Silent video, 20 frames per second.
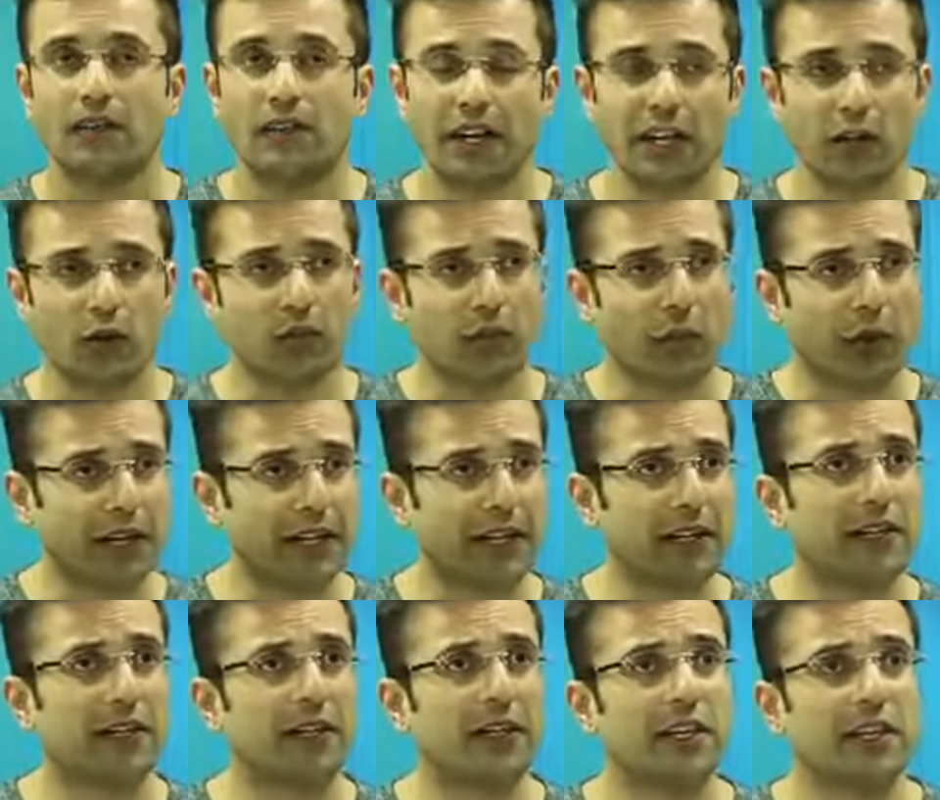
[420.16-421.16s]
वेरी गुड पॉइंट
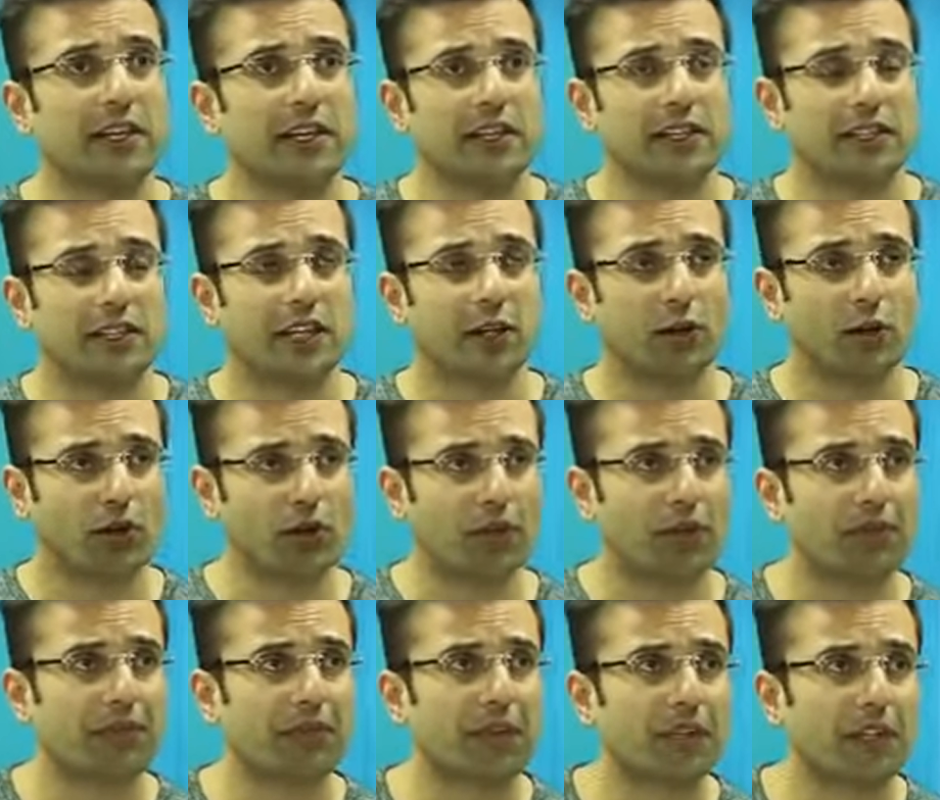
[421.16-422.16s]
देखो
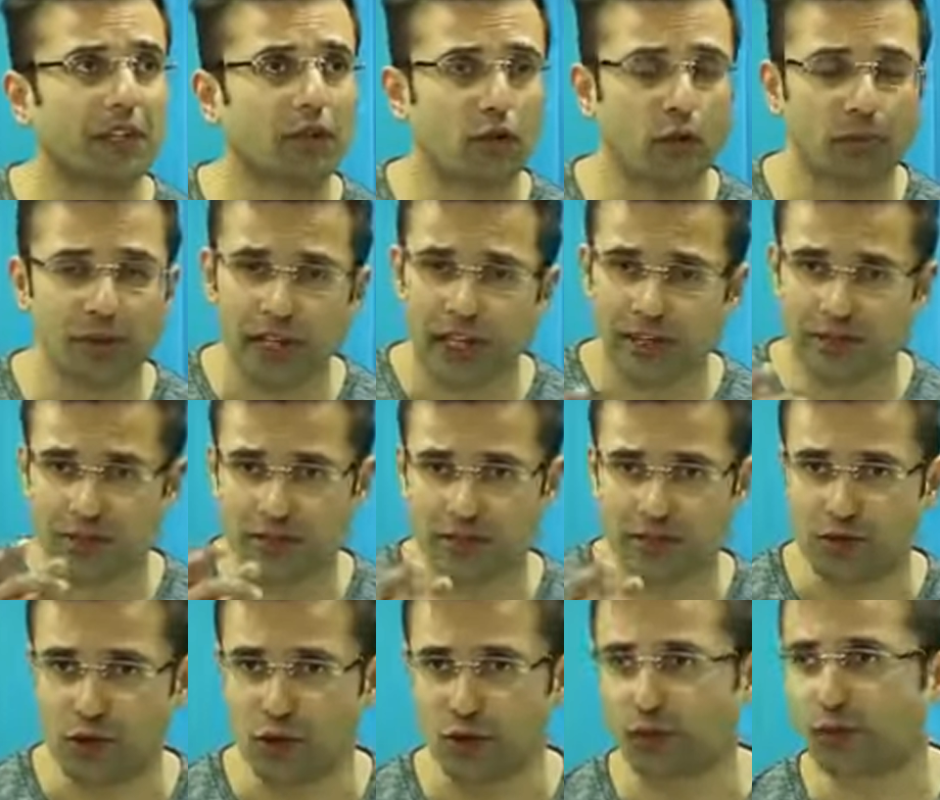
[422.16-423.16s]
इसको भी ध्यान से
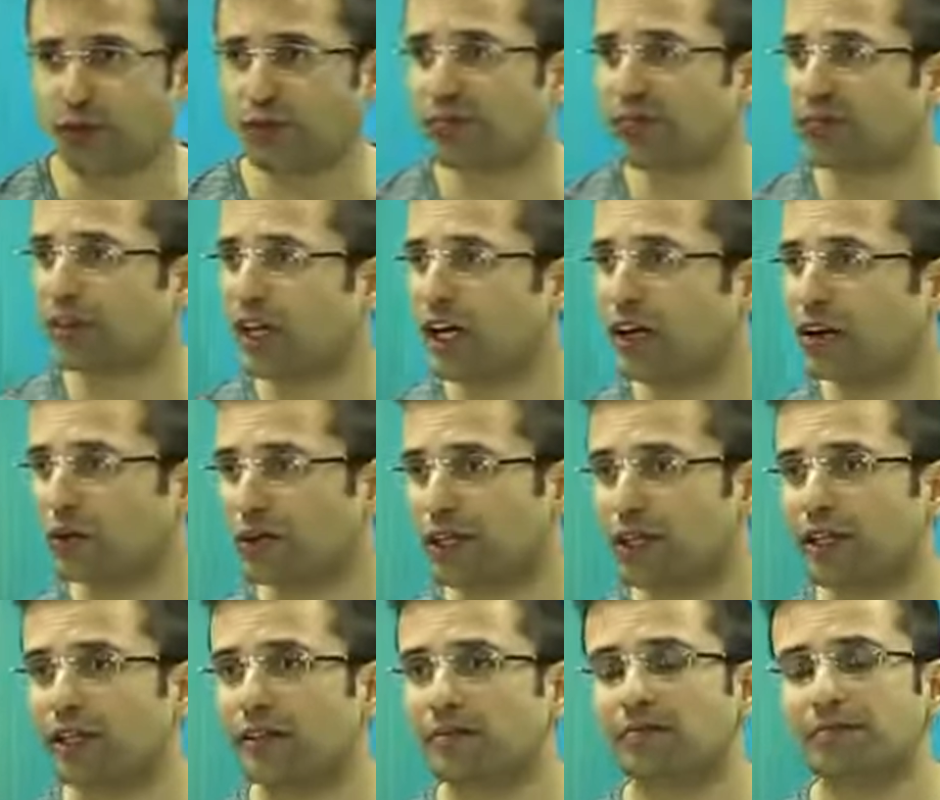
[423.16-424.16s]
समझो क्या होता
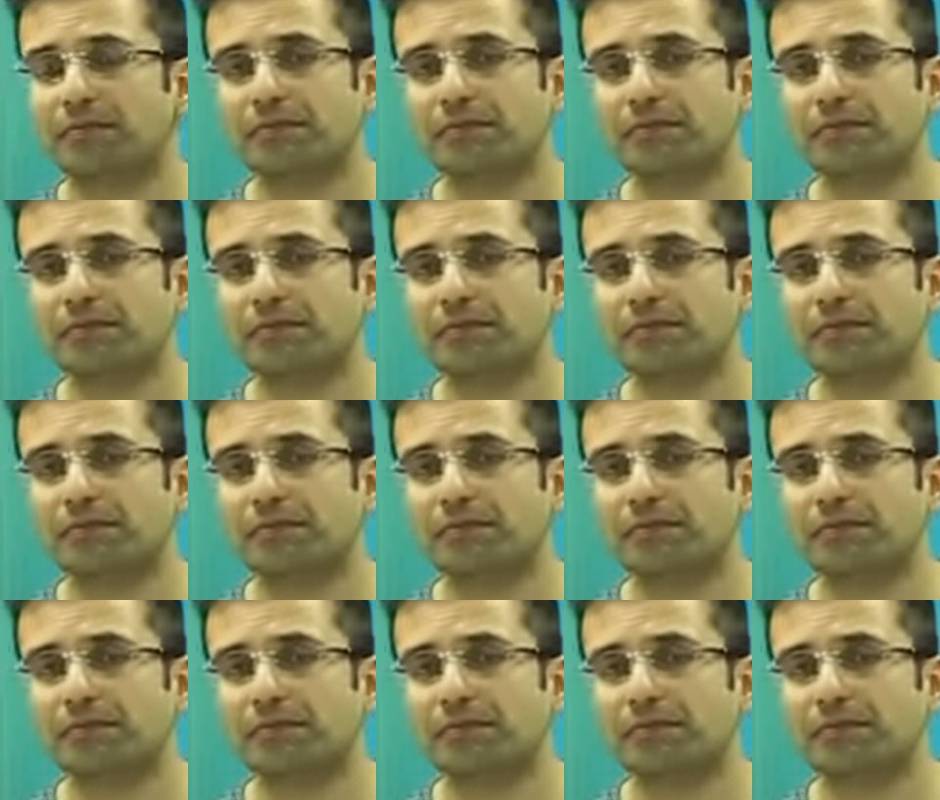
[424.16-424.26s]
है